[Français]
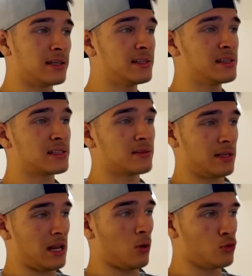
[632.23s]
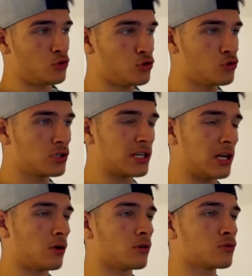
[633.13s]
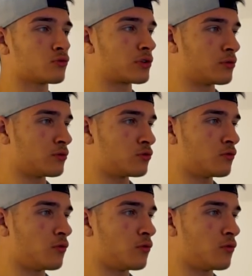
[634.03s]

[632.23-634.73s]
Ici, il a aussi Xylan, tout ce que tu